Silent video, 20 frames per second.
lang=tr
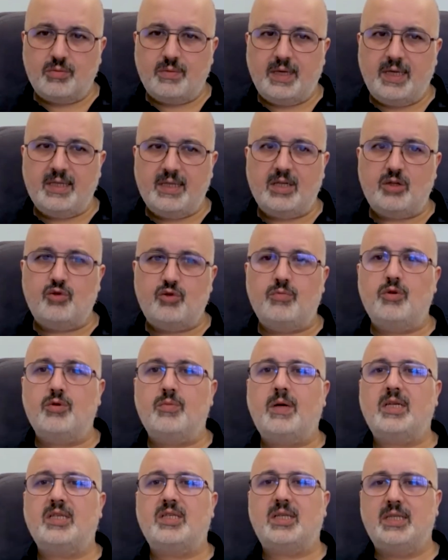Bey'in de
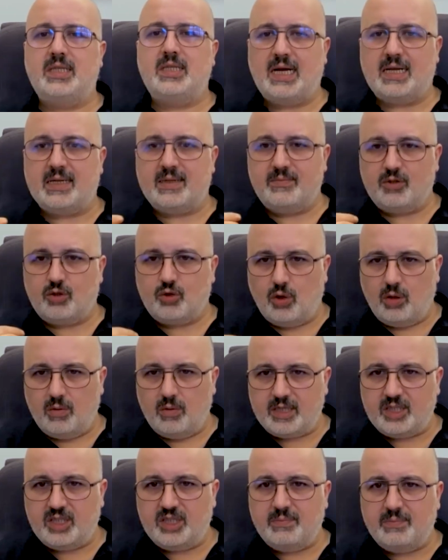Cumhurbaşkanı yardımcısı
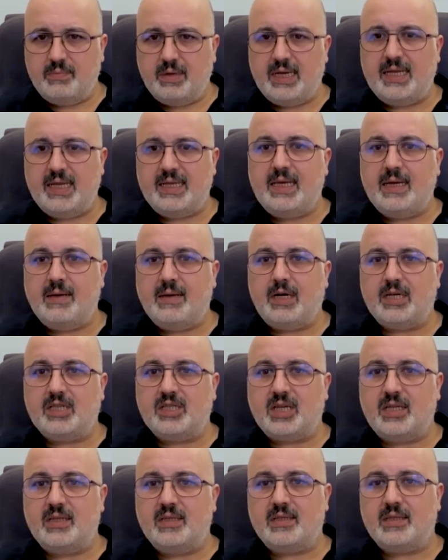olmak için belediye
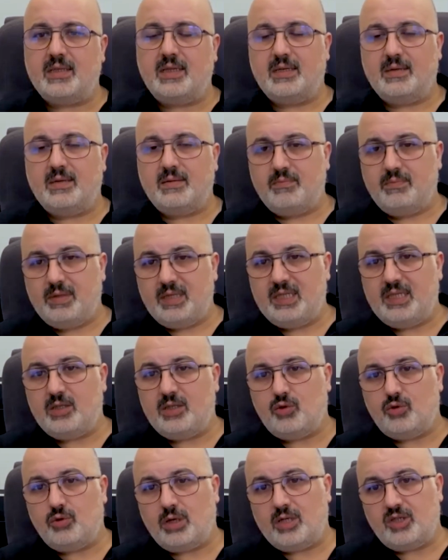başkanlıklarının bitiş
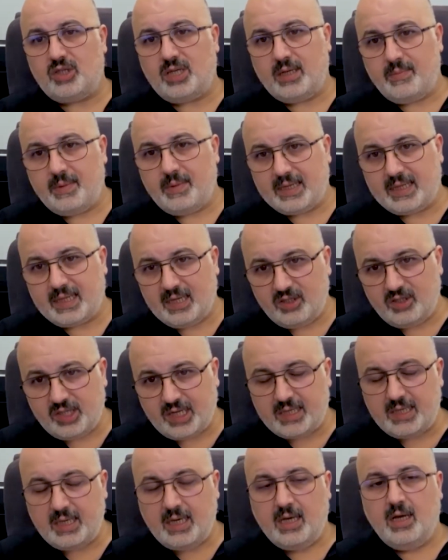süreçleri beklenecek.